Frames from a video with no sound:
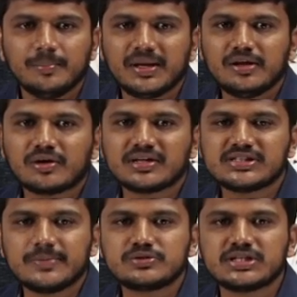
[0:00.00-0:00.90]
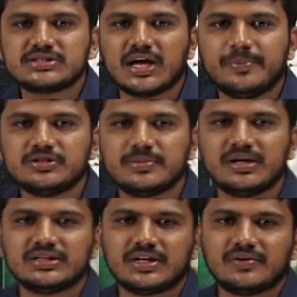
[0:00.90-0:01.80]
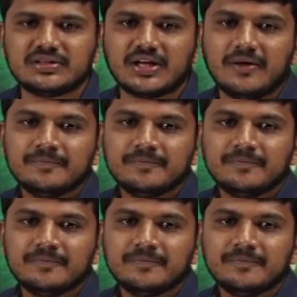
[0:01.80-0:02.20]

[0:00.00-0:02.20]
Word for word: మరి యొక్క సంస్థ స్థాపించబడిన తర్వాత